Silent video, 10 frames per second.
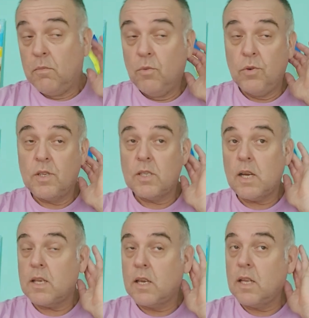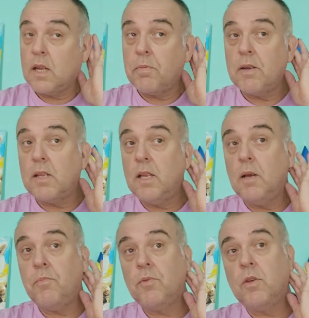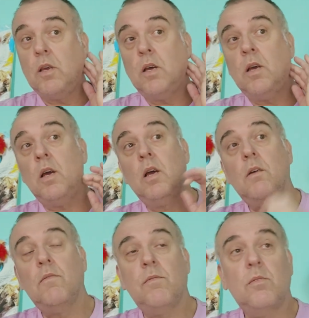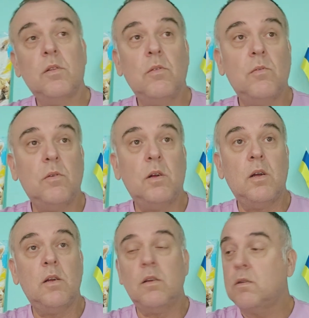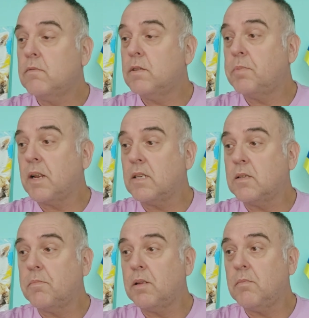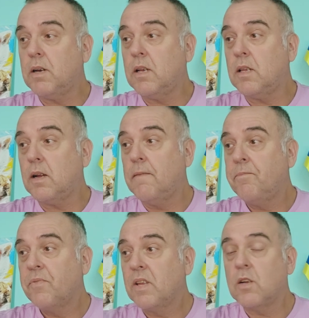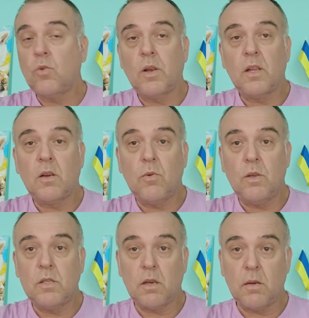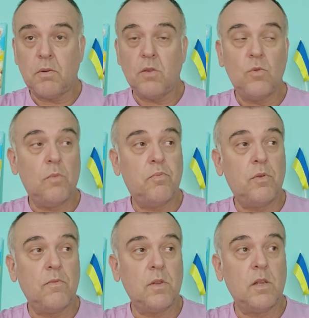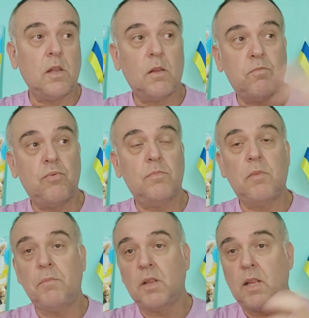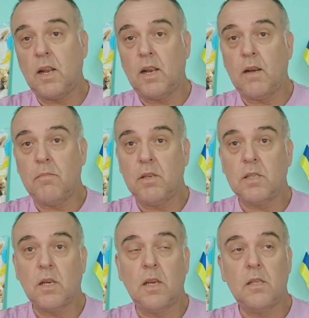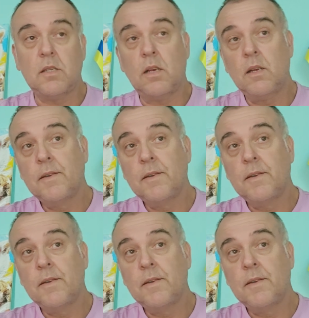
Будут искать какие-то обходные пути. Вот. Но ну, а вы же прекрасно понимаете, как только находится обходной путь, вот этот путь моментально обрезается.